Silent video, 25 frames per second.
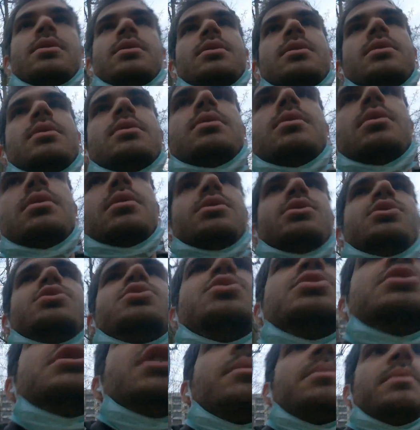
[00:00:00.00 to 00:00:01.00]
Ee,
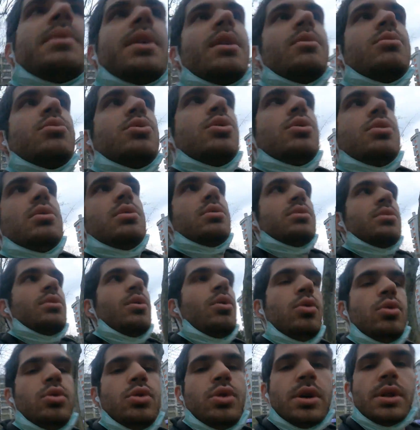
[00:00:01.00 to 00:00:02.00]
yürüyeceğim ya bugün
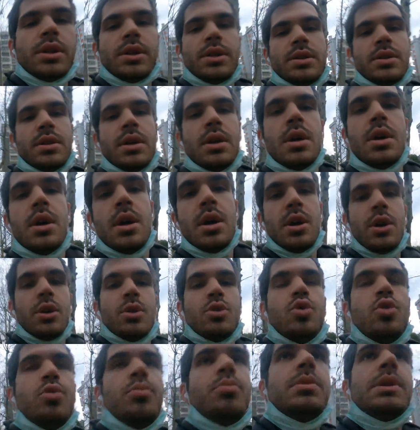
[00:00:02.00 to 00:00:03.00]
olduğu kadar.
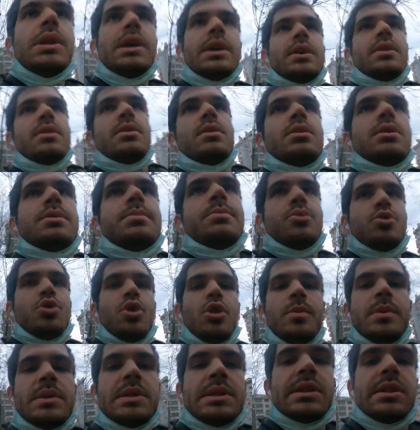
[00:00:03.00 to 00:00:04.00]
Dün bir de şimdi
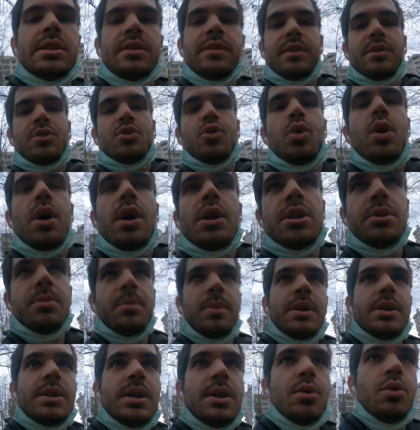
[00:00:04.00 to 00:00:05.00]
şöyle bir sıkıntı var. Sokağa
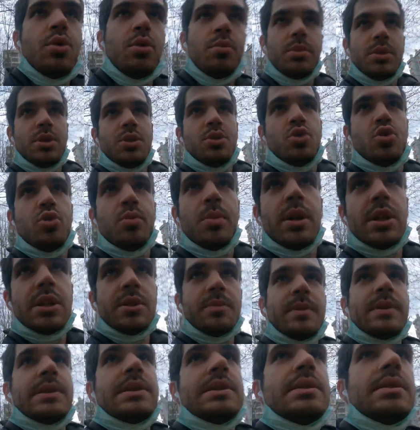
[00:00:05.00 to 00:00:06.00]
çıkma yasağının olması
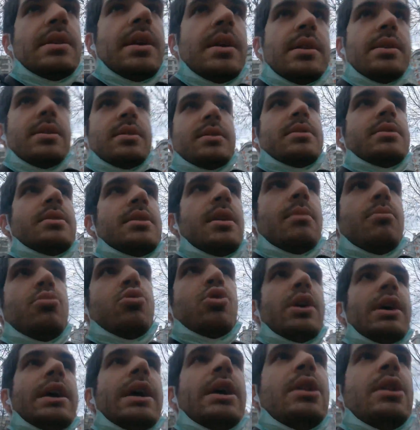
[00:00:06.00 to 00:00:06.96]
cumartesi pazar. Yani tam buraya